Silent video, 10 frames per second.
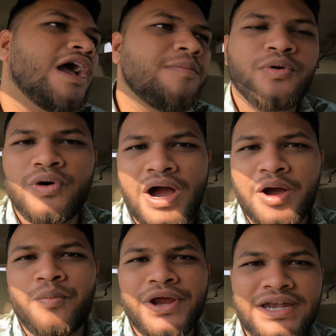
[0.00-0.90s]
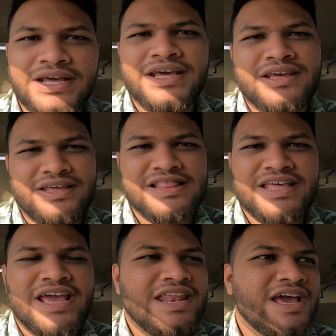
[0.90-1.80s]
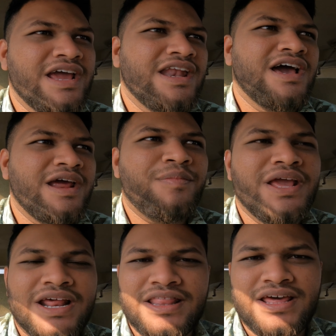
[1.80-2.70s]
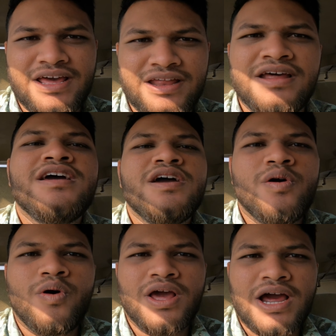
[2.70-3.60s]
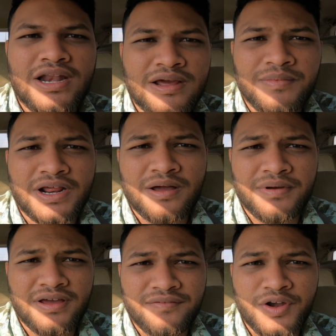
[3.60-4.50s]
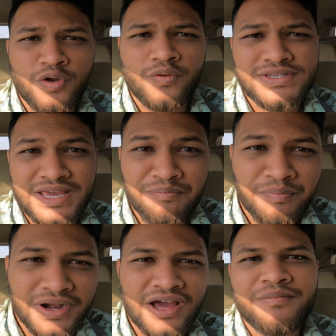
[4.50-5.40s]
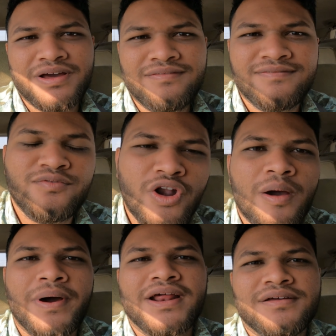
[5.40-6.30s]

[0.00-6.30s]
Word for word: நான் இப்போது அங்கே போயிட்டு எந்த ஏரியா என்ன எப்படிங்கிறத உங்களை காட்டுறேன் பார்க்காம வீடியோ ஸ்கிப் பண்ணாமல் ஃபுல்லாக